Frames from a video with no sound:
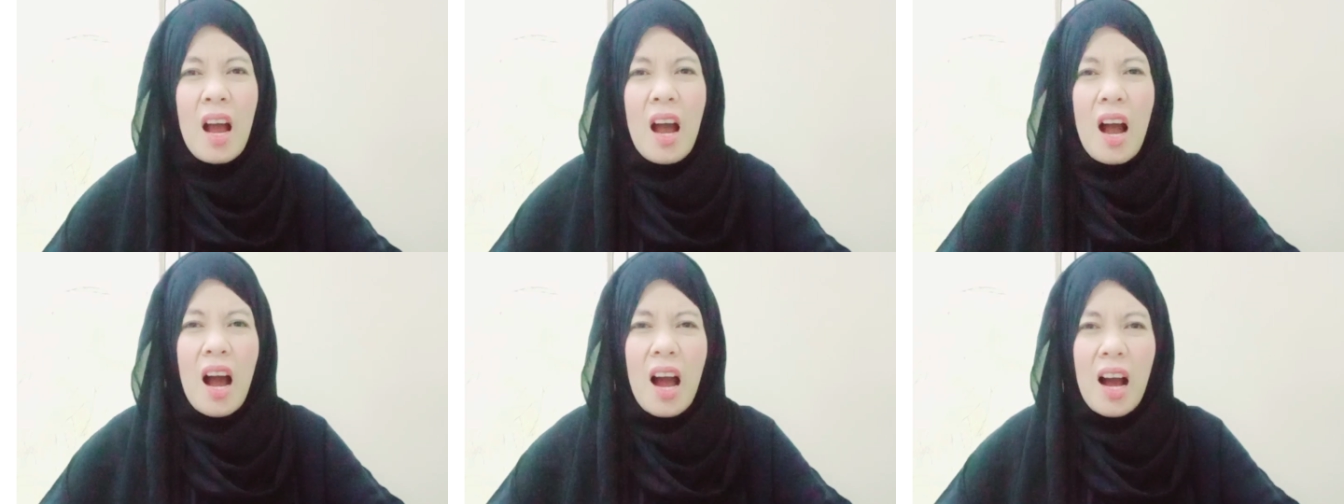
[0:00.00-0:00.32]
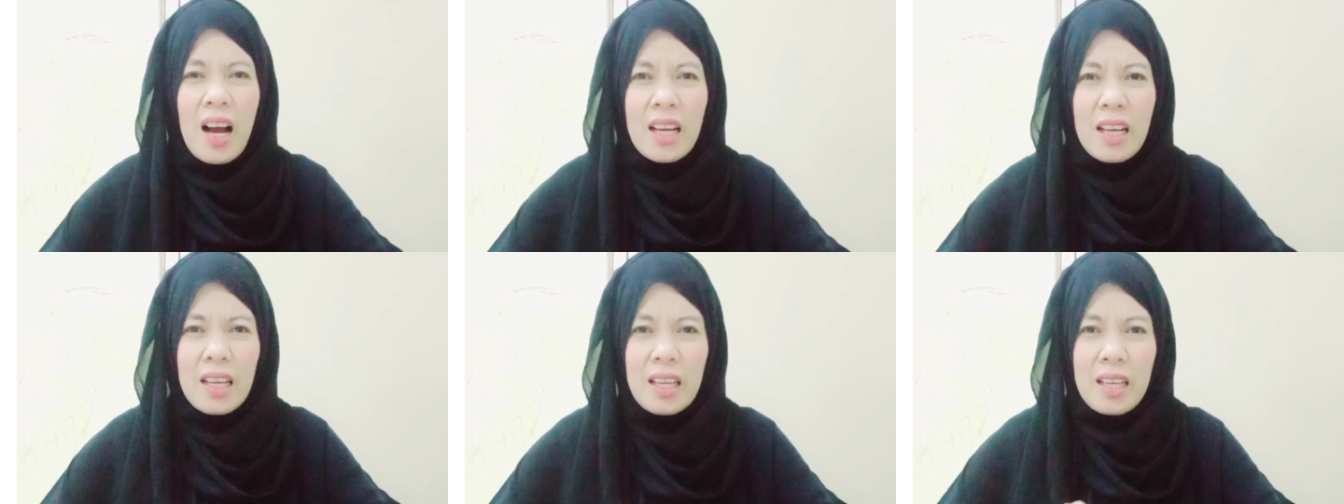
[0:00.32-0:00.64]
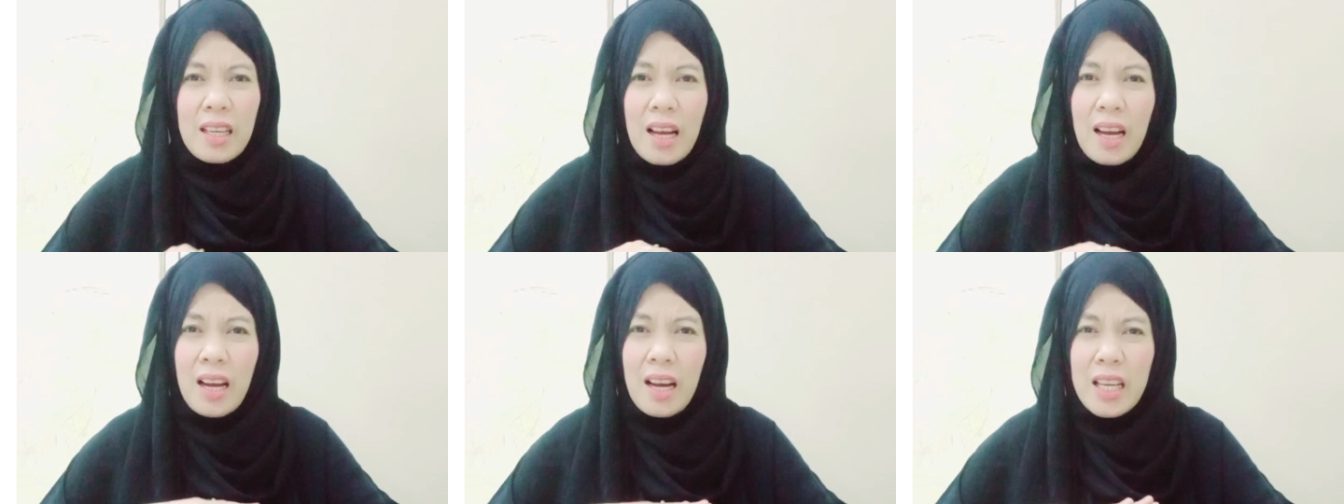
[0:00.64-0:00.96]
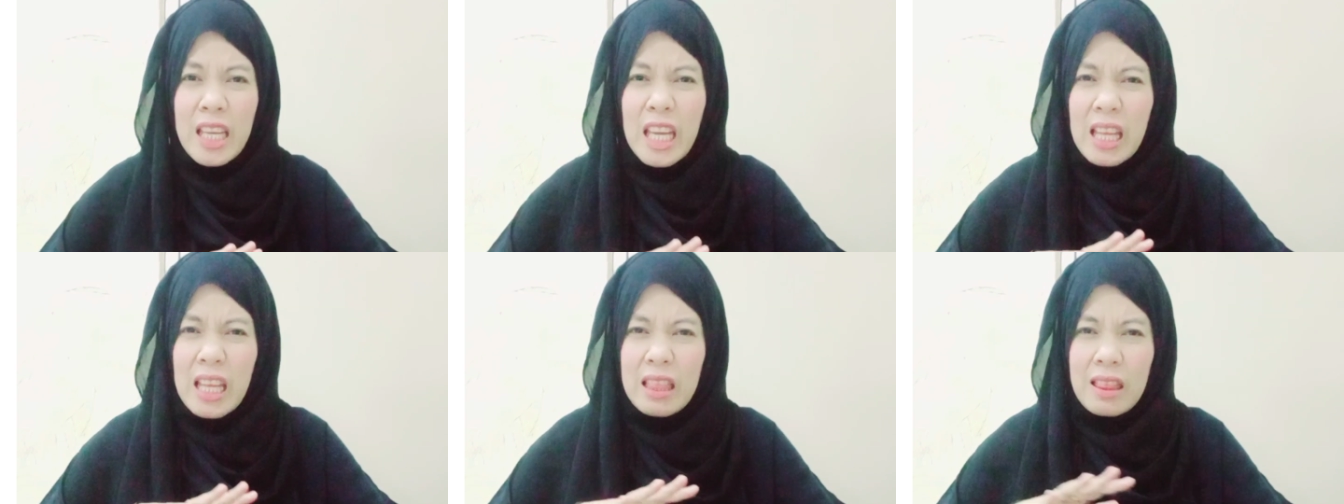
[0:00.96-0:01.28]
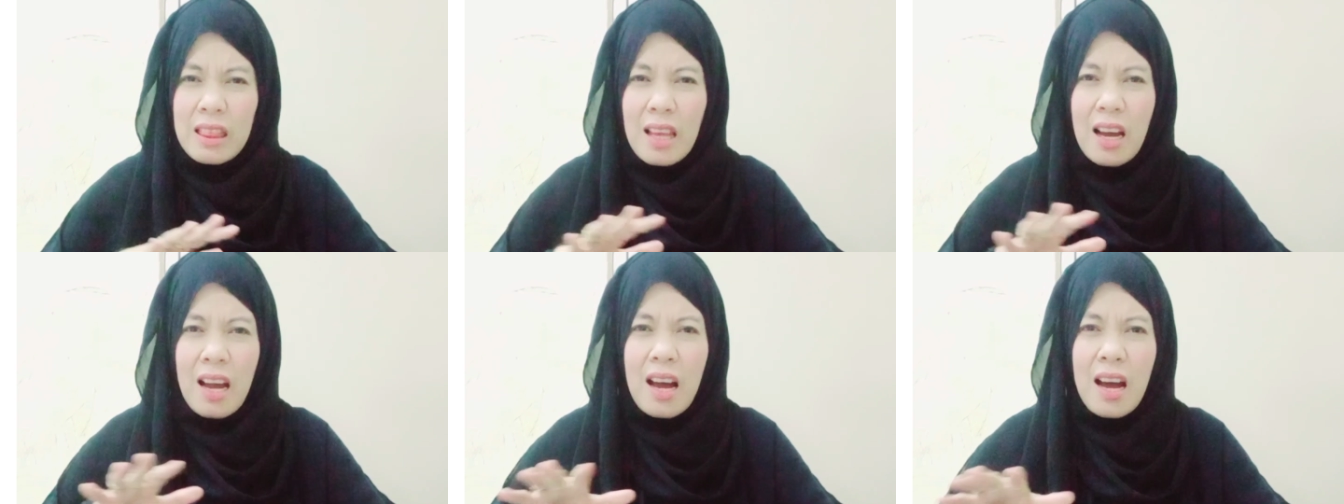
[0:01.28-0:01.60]
ang, ang
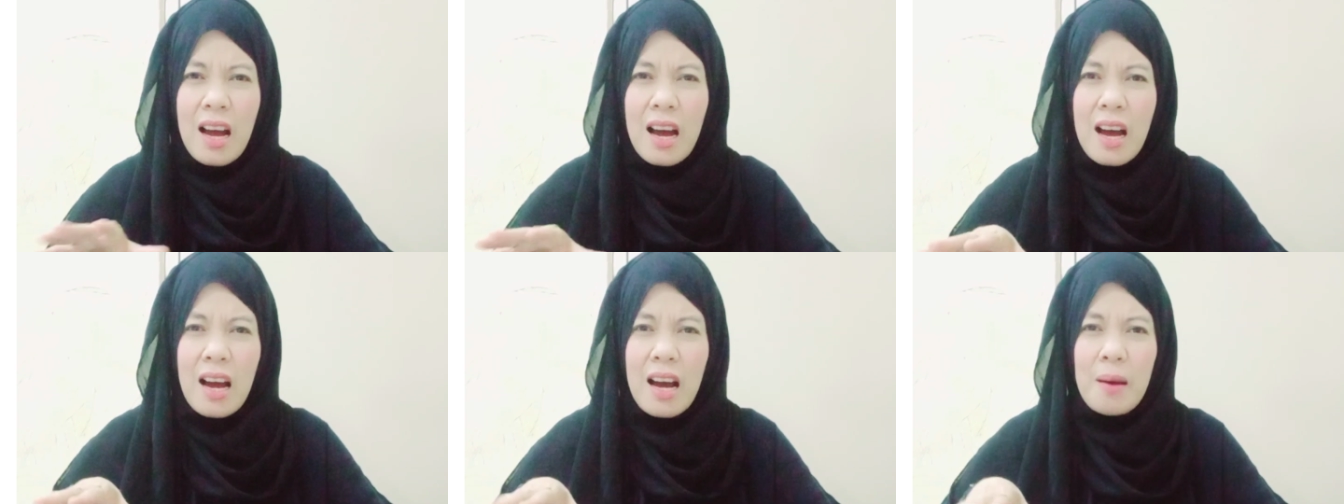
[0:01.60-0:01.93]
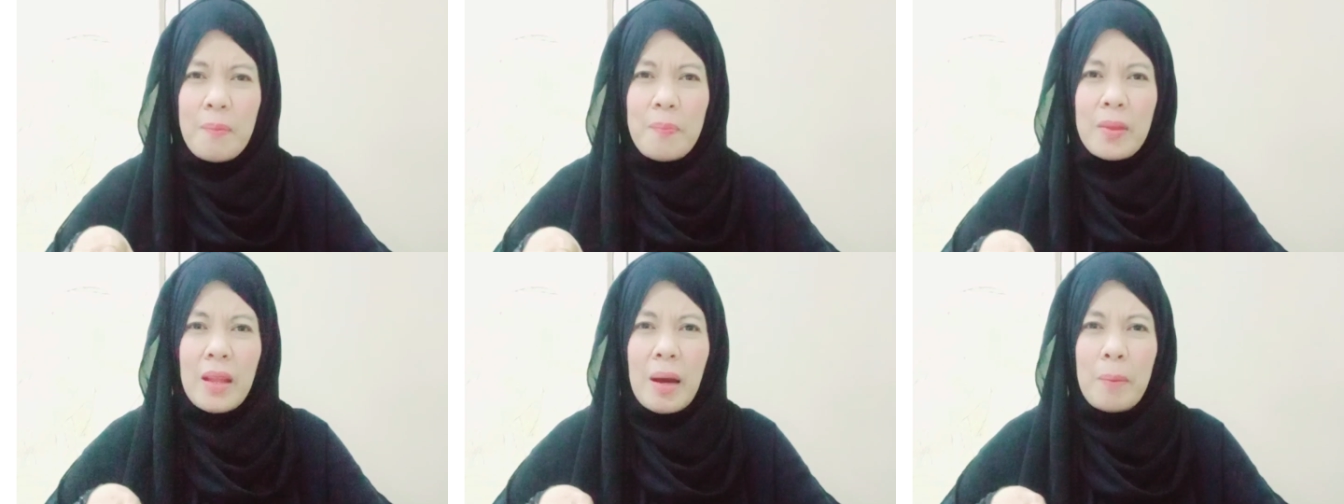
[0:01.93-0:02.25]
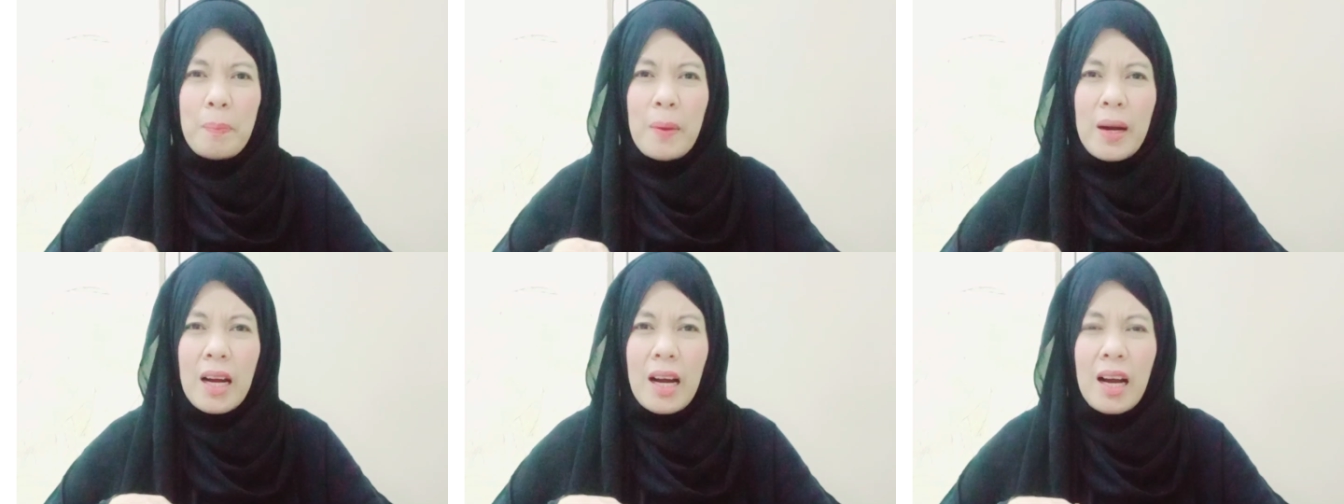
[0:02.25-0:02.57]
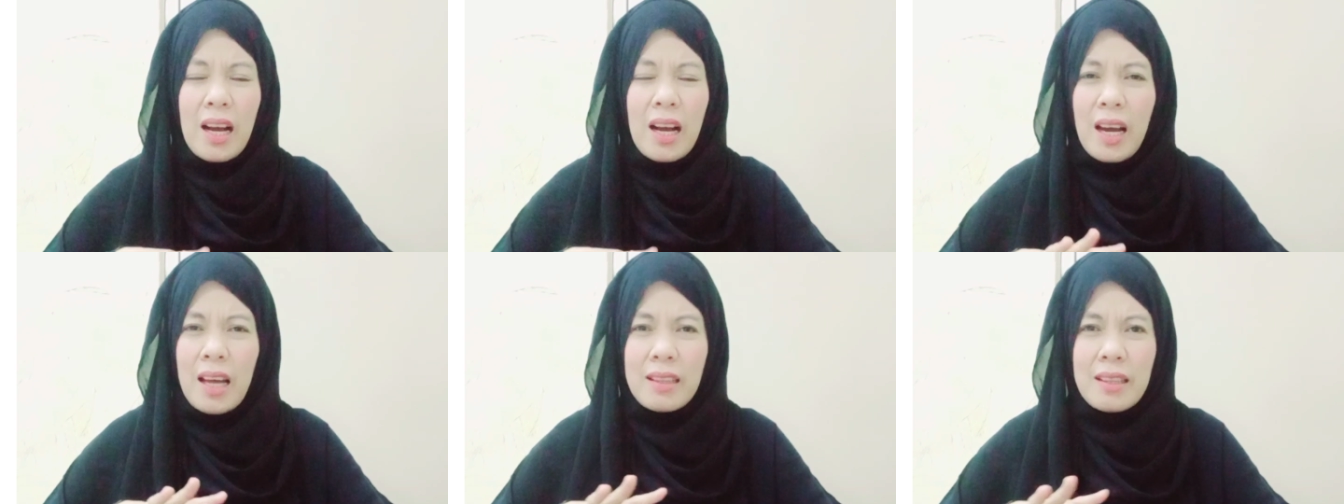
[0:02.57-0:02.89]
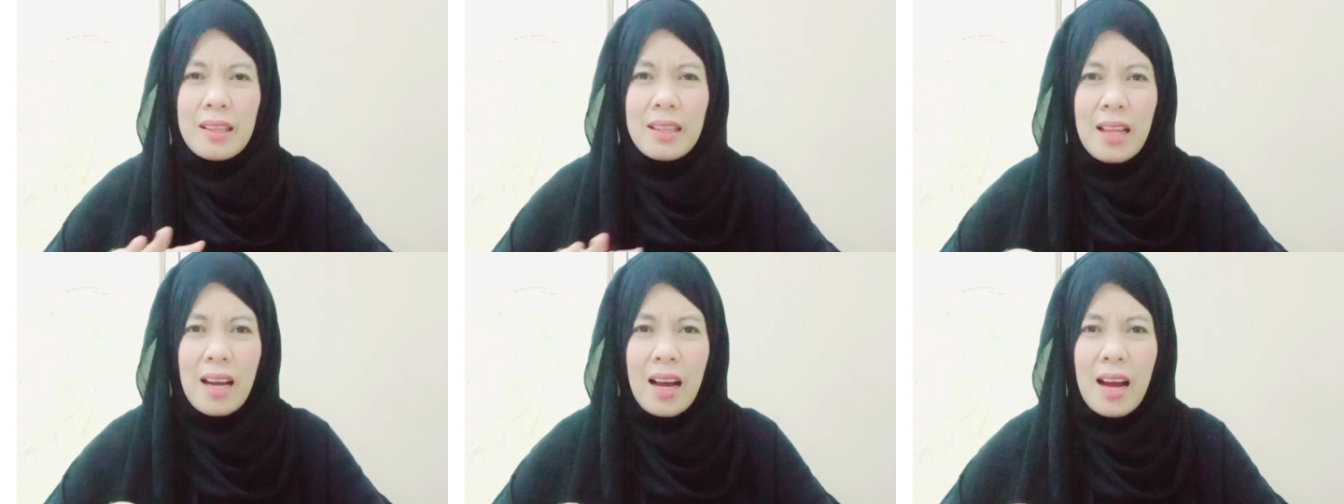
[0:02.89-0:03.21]
kintab,
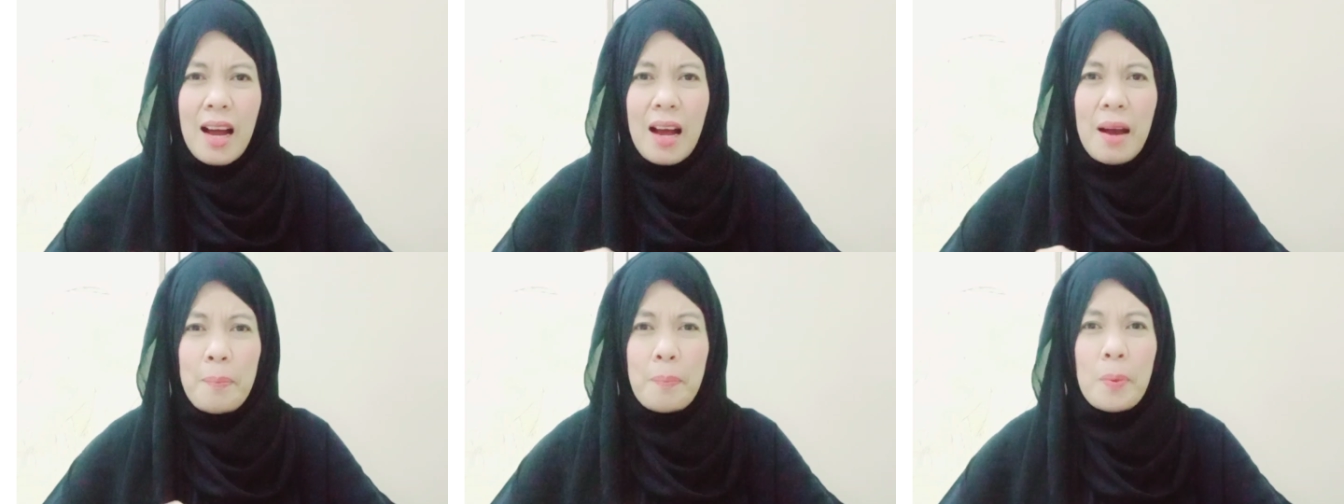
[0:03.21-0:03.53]
napakaganda.